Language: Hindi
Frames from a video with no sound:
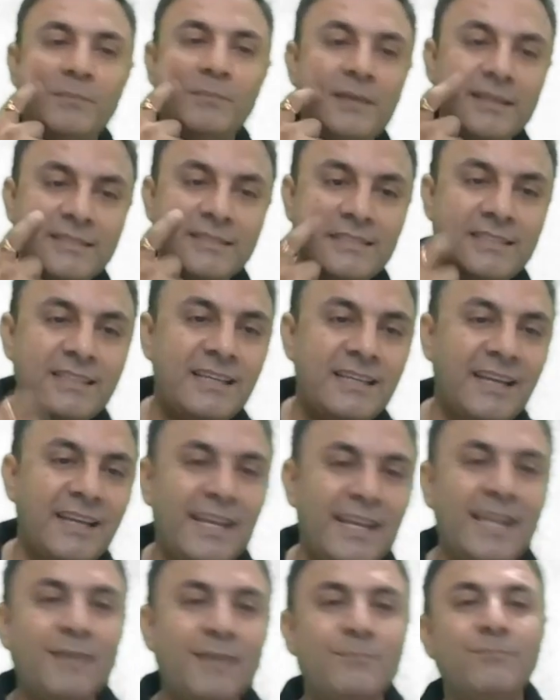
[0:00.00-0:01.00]
बी एस सी
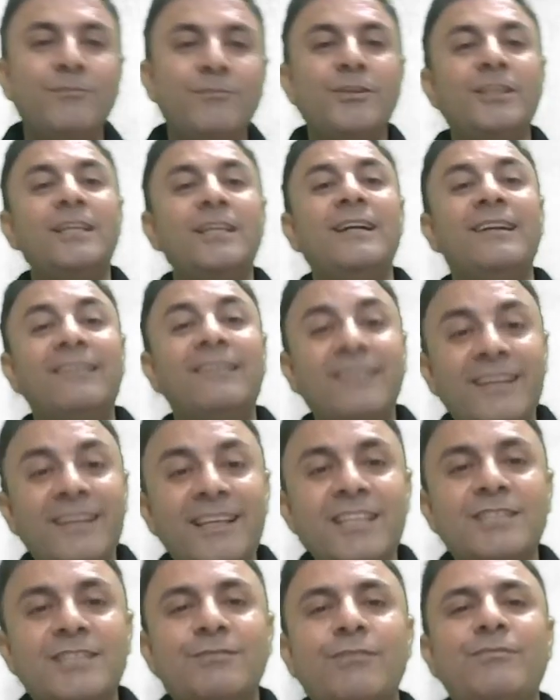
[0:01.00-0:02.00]
एन एम विद
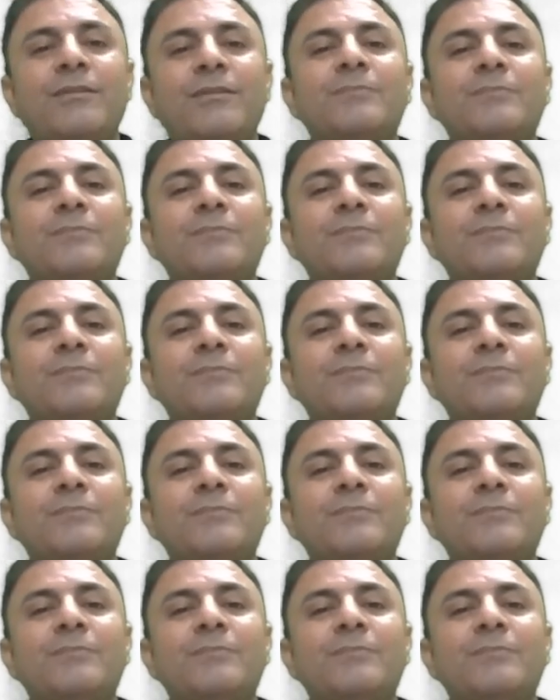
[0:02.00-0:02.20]
एटलीस्ट फिफ्टी